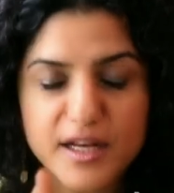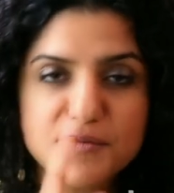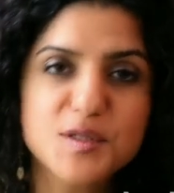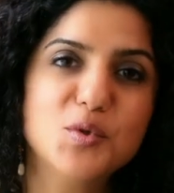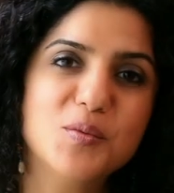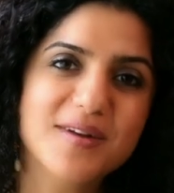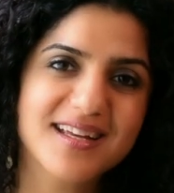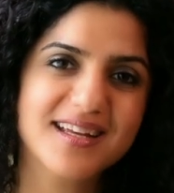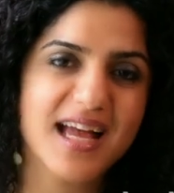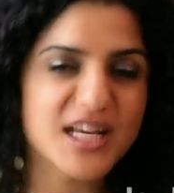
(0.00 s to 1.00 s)
اعرف
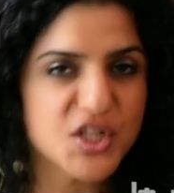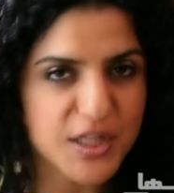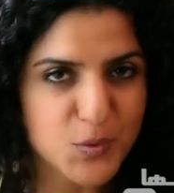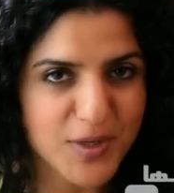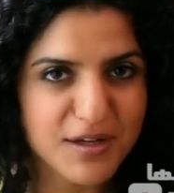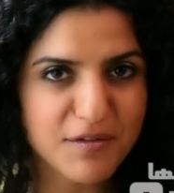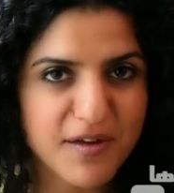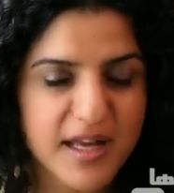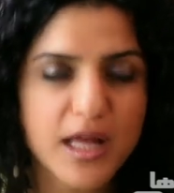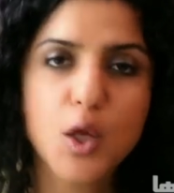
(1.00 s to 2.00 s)
سمومك عشان
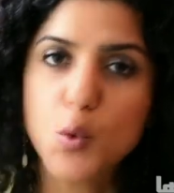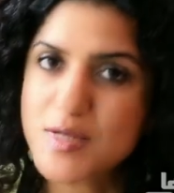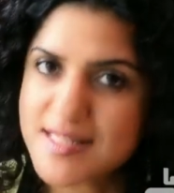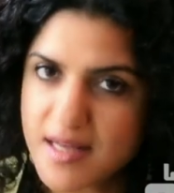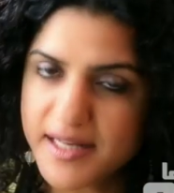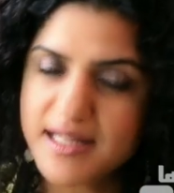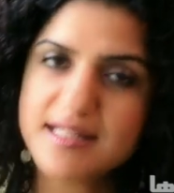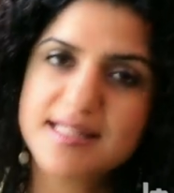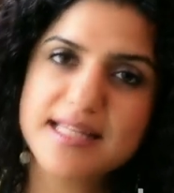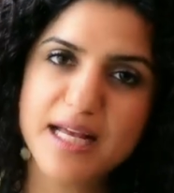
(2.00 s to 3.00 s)
توقفها
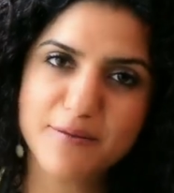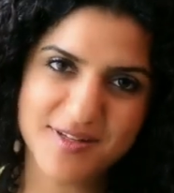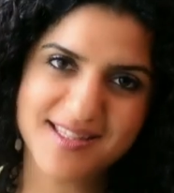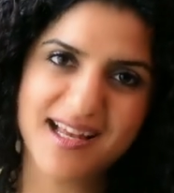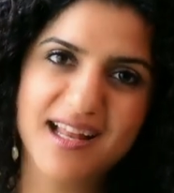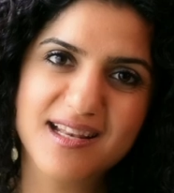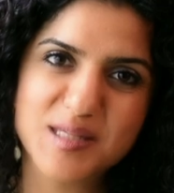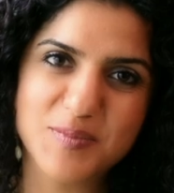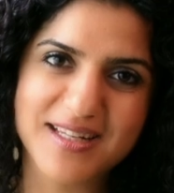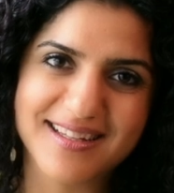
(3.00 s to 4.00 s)
ويساعدك الصيام في
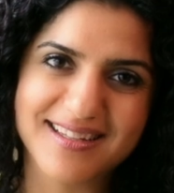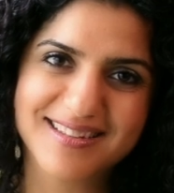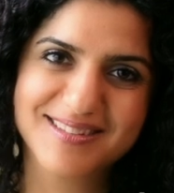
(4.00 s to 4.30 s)
التخلص منها